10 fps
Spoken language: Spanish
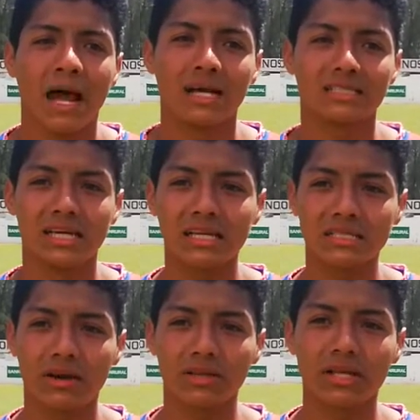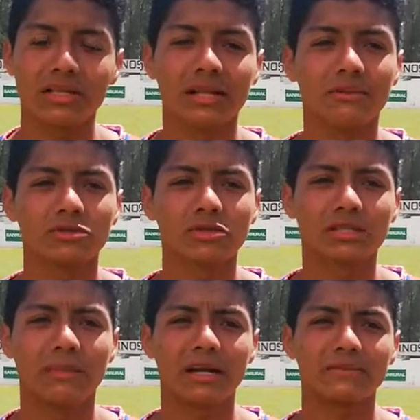Así es, ya ahorita tenemos dos
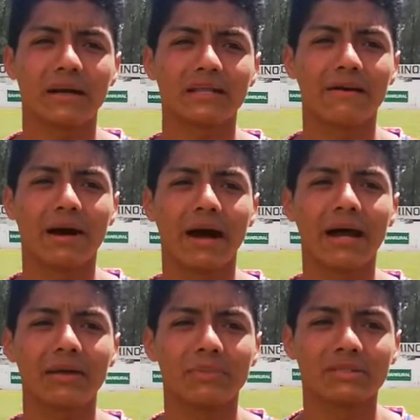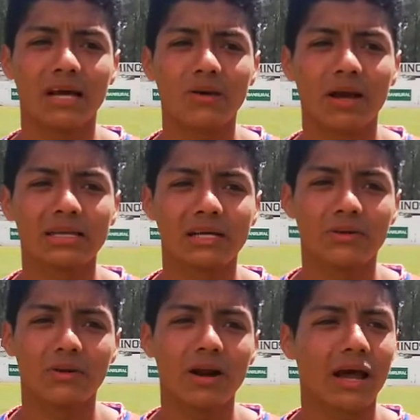semanas para trabajar y pensar lo que es
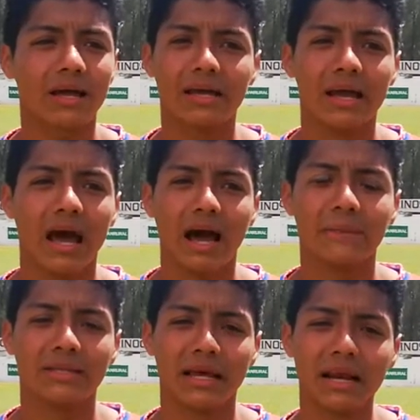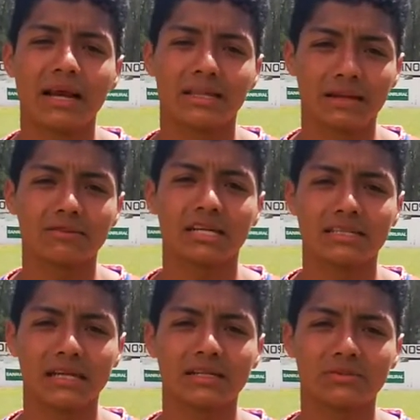Aurora y a meterle que tenemos
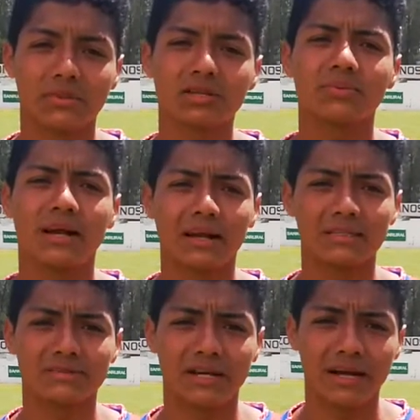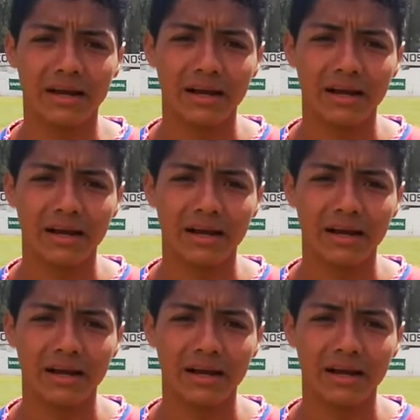que seguir sumando para clasificar.